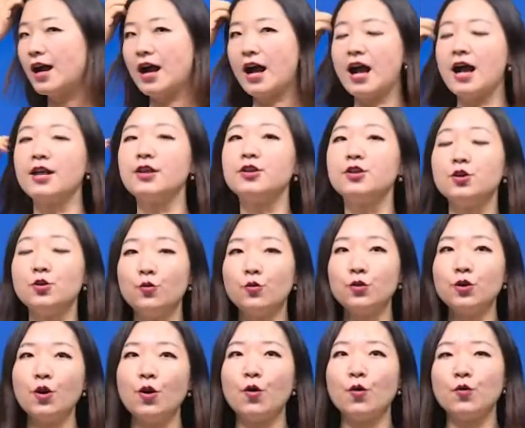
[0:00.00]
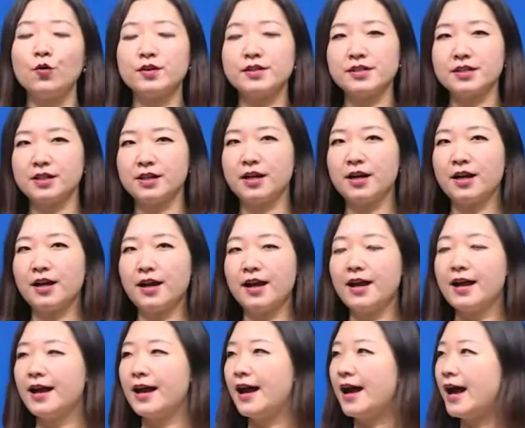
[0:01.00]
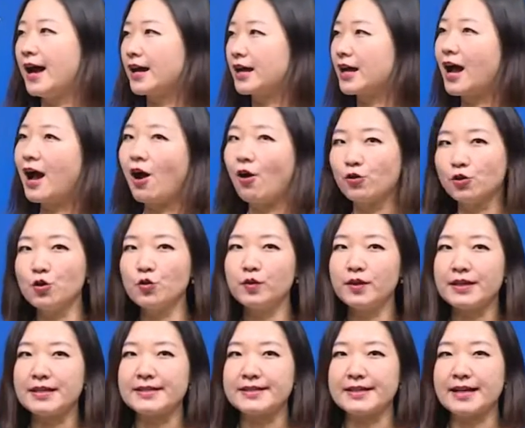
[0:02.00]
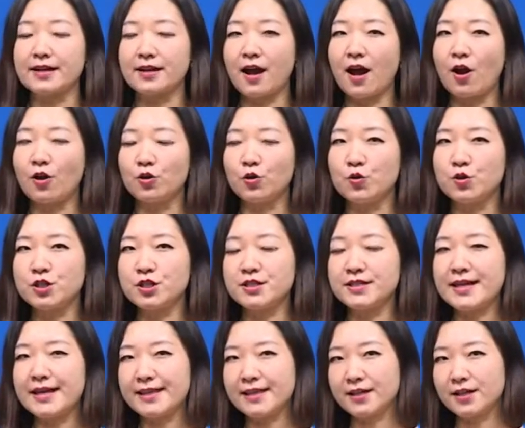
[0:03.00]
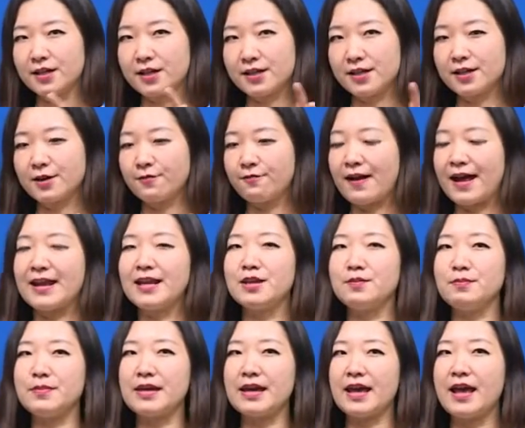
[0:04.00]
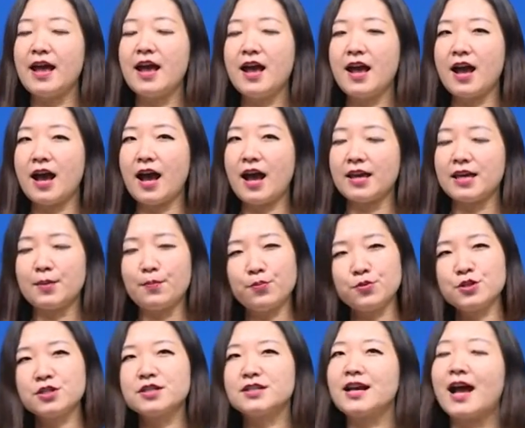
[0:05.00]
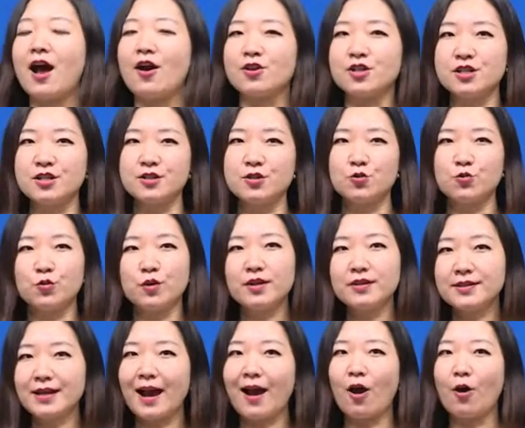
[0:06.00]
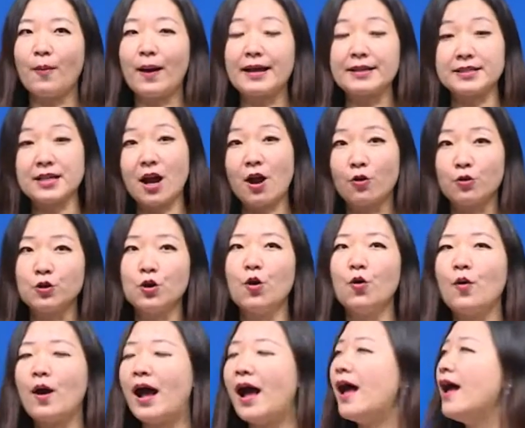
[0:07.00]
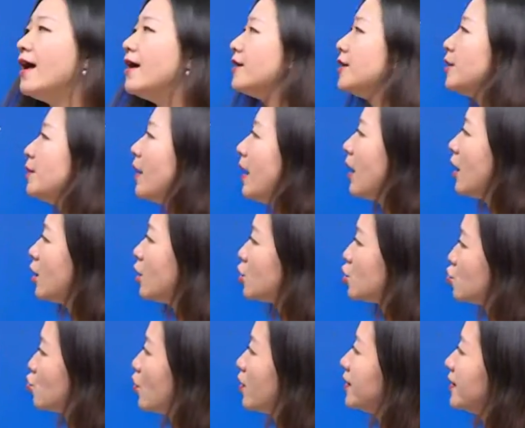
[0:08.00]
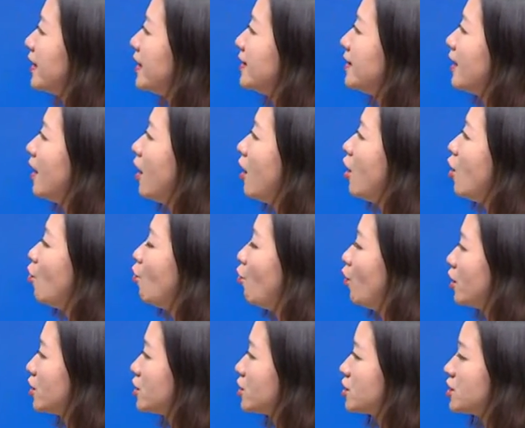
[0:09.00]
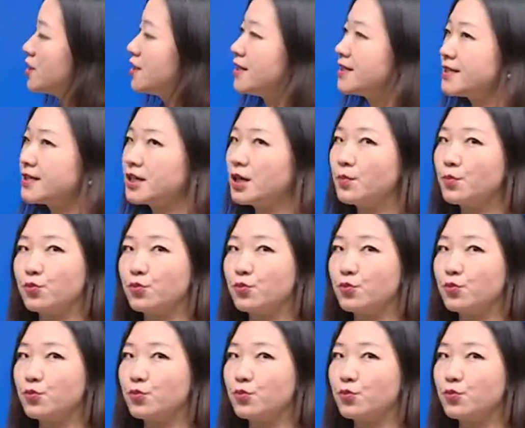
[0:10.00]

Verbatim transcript: 啊牛肉这个啊烤肉的意思。烤肉是在那个一个碗里面啊，也不是烤，是属于炒吧，炒肉啊。那么昨天呢，我吃的这个